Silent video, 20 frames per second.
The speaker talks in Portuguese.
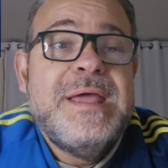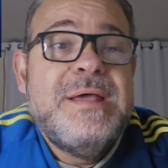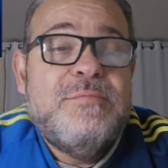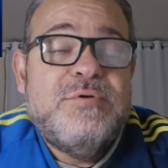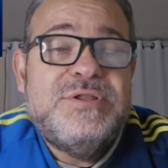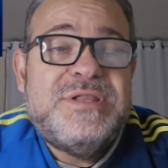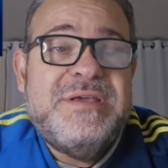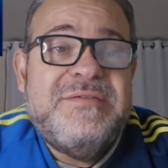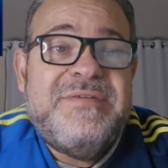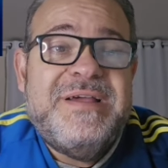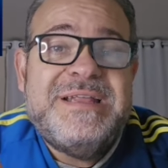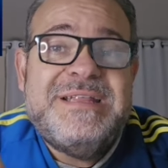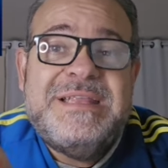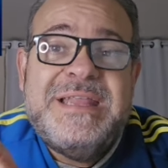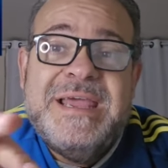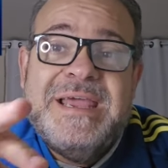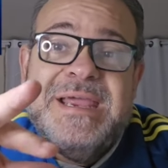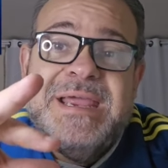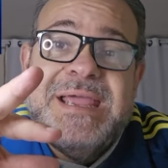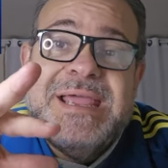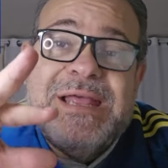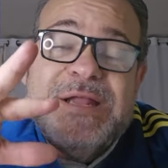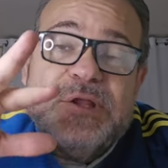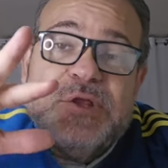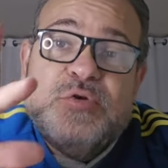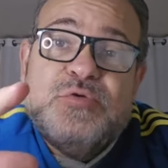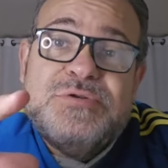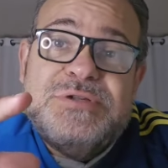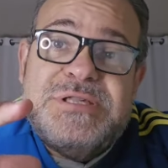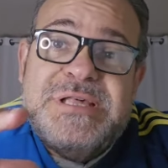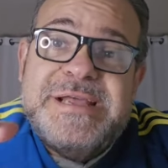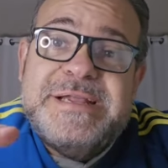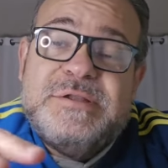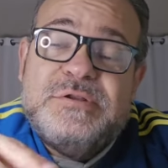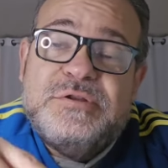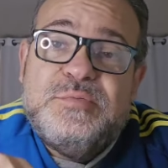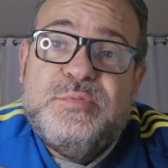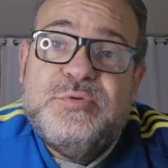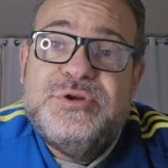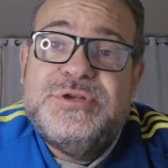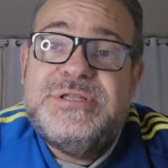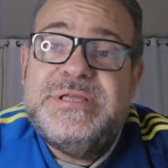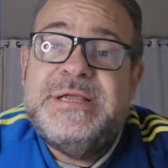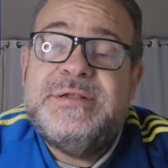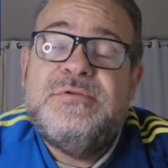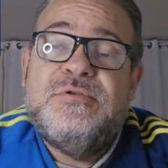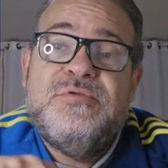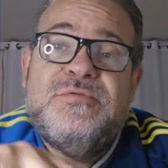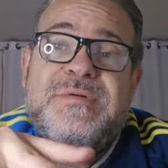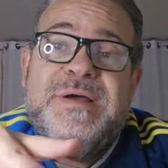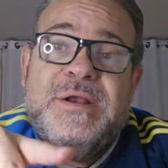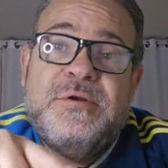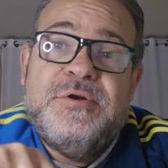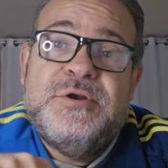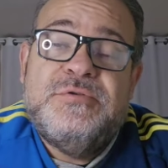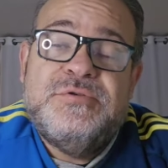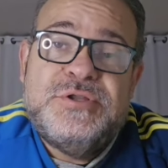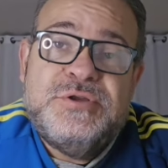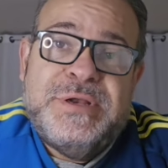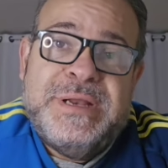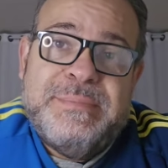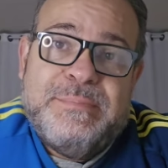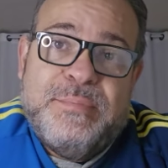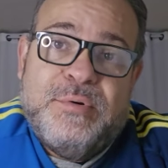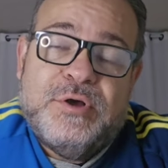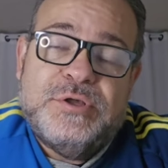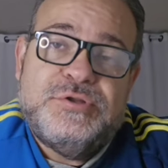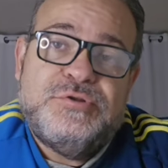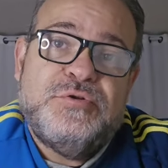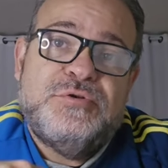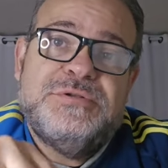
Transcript: você vai ter 200% do valor do seu depósito.